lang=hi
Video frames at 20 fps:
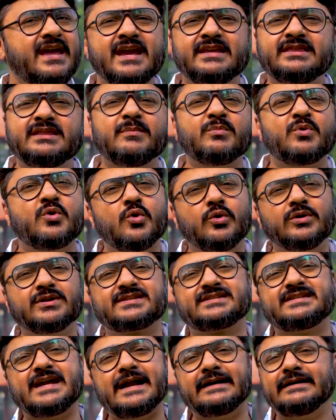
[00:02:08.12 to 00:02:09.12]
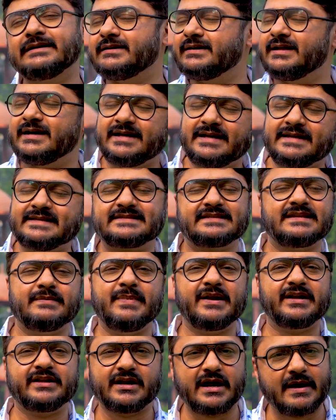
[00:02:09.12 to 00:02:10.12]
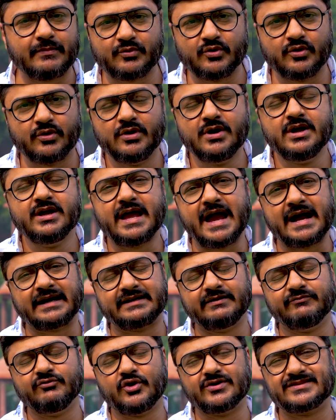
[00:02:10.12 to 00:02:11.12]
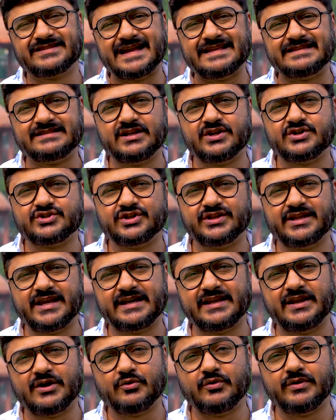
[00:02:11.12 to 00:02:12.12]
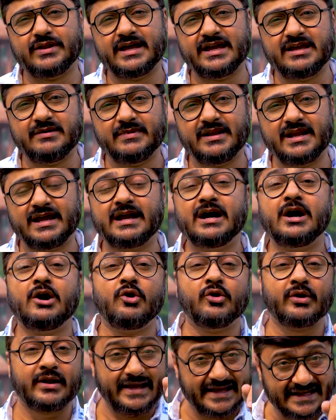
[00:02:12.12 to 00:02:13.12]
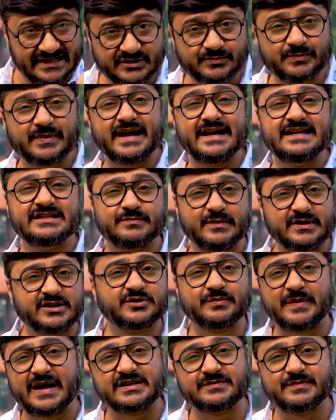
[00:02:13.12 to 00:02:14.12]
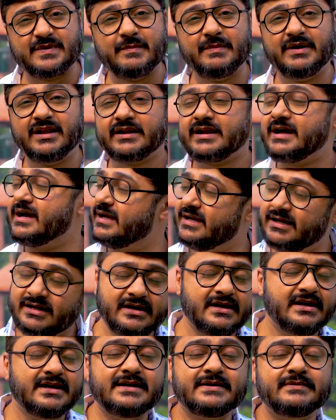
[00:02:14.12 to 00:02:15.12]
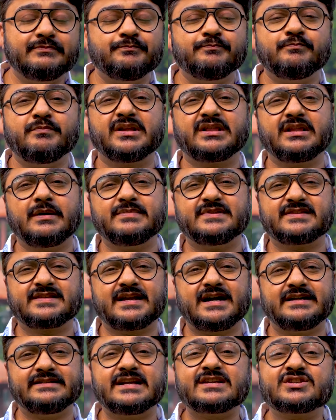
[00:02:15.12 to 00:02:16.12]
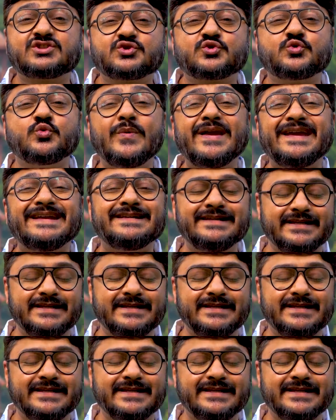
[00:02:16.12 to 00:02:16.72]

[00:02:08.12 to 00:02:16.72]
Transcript: एकदम गोल्ड स्टैंडर्ड है इससे बेटर आपको एक्टिव नॉइज कैंसिलेशन देखने को नहीं मिलेगा और इस प्राइस में जिस प्राइस में मिल रहा है मतलब जिसे कहा जाए स्वीट